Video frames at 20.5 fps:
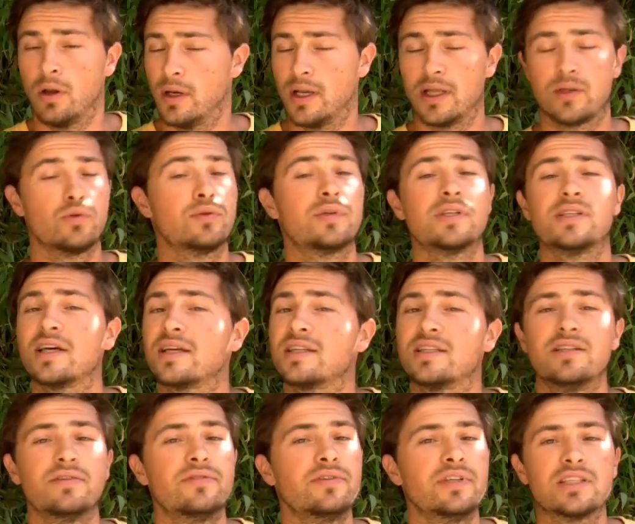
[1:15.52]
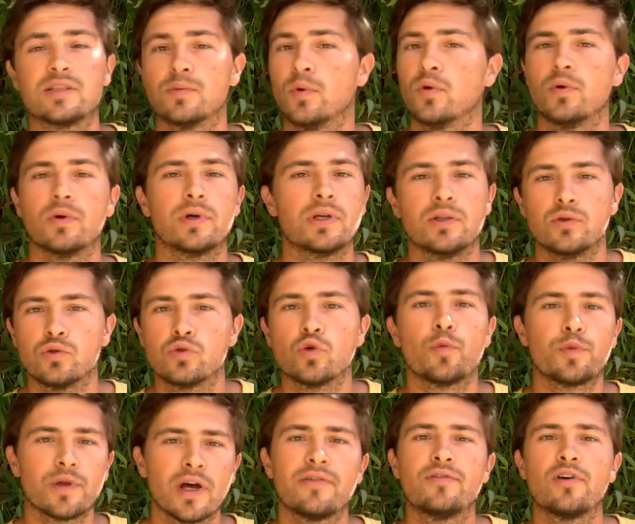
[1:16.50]
Là, tous ces activistes, bon, ils nous ont
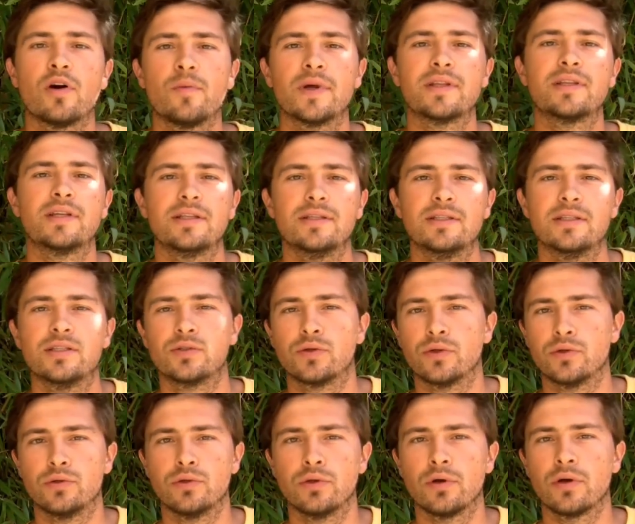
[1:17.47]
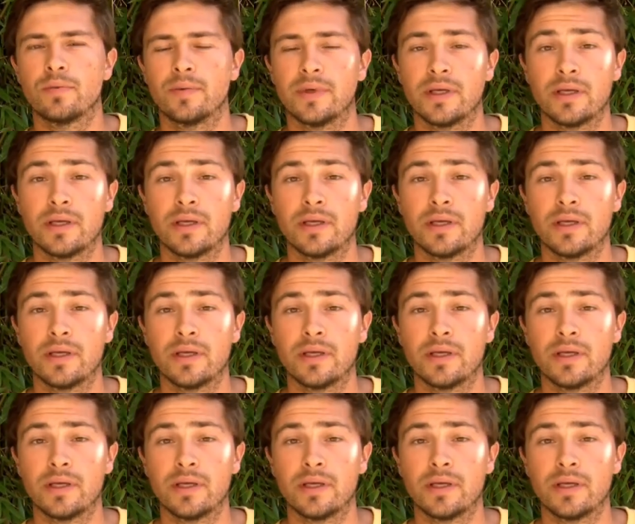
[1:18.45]
bien reformaté le disque dur, mais